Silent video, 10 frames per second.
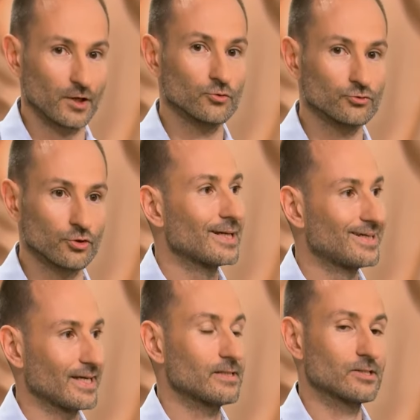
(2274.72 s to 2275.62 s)
entendre
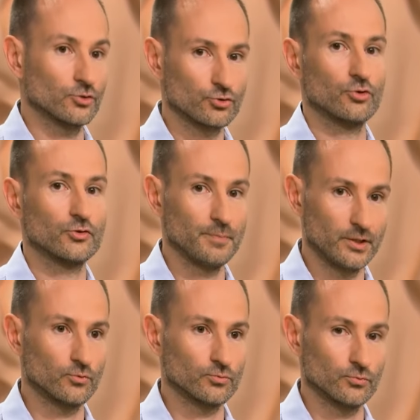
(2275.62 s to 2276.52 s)
430
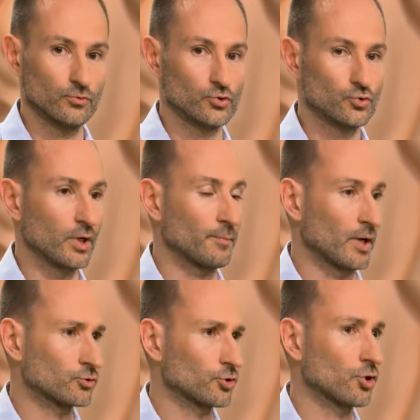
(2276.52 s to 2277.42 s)
millions de sourds et
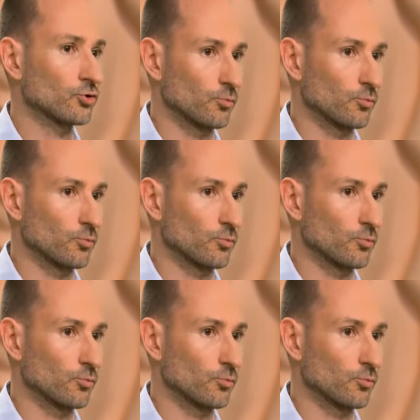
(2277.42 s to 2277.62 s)
malentendants dans le